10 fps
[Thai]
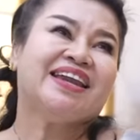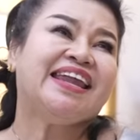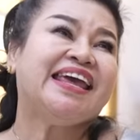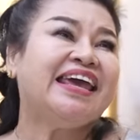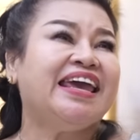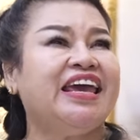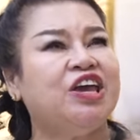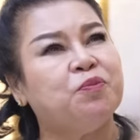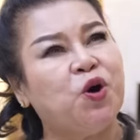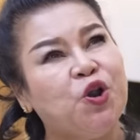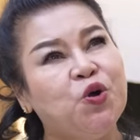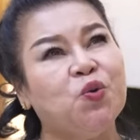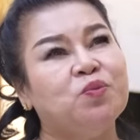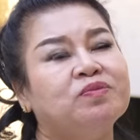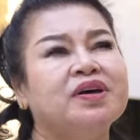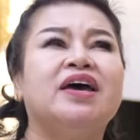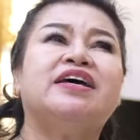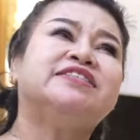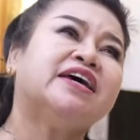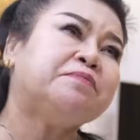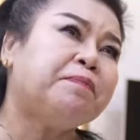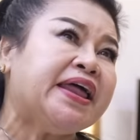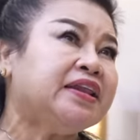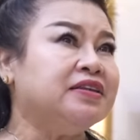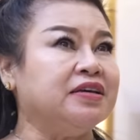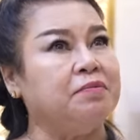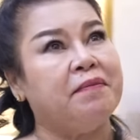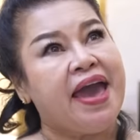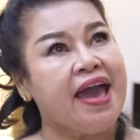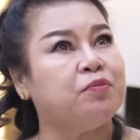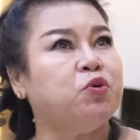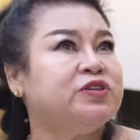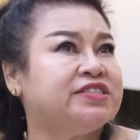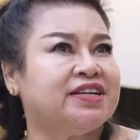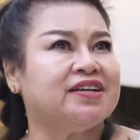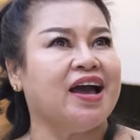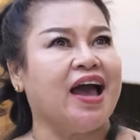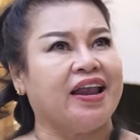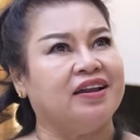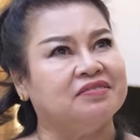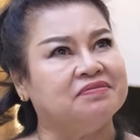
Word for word: นี่พ่อหนุ่ม ฉันเป็นถึงแม่ผู้จัดการ